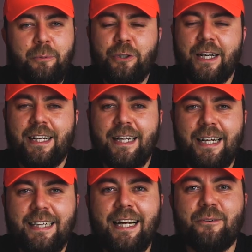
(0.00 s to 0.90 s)
Bu
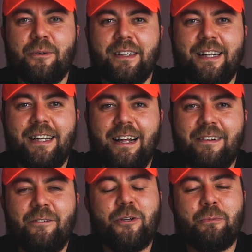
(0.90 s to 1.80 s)
şekilde daha sonradan
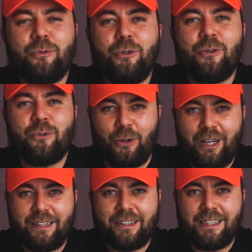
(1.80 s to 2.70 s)
da videomuzu
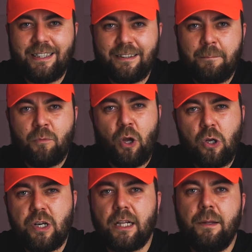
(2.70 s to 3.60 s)
sonlandırırız.
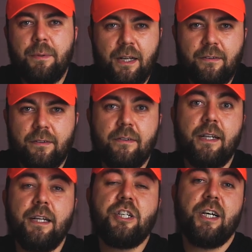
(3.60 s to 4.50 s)
Öncelikle biraz
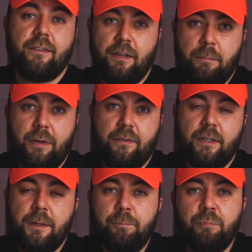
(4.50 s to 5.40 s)
sizlere cihazdan
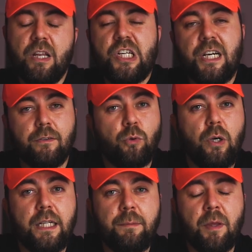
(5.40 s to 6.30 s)
bahsedeyim. Cihaz
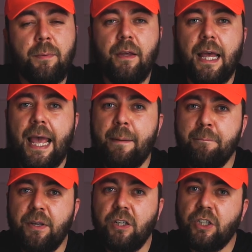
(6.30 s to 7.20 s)
söylediğim gibi
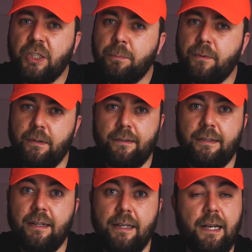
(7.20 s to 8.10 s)
M1 çip
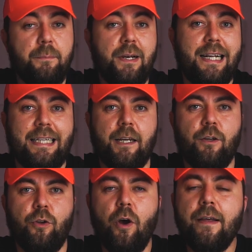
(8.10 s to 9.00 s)
setiyle birlikte
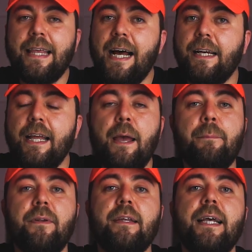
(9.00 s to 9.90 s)
geliyor. Yani
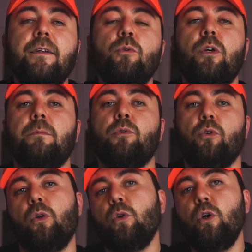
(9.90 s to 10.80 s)
Apple'ın kendi üretmiş
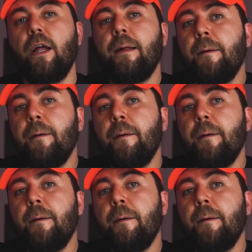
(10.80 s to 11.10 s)
olduğu